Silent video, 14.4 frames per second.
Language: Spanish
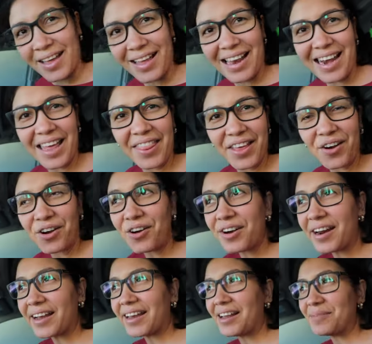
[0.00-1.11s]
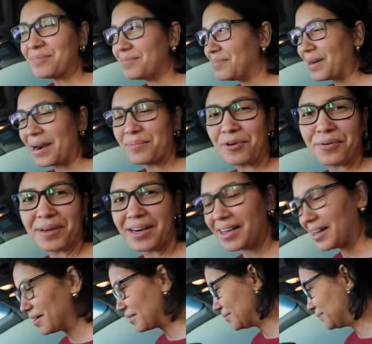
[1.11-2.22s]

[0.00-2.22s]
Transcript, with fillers: les dejo con Raquel para mover el carro.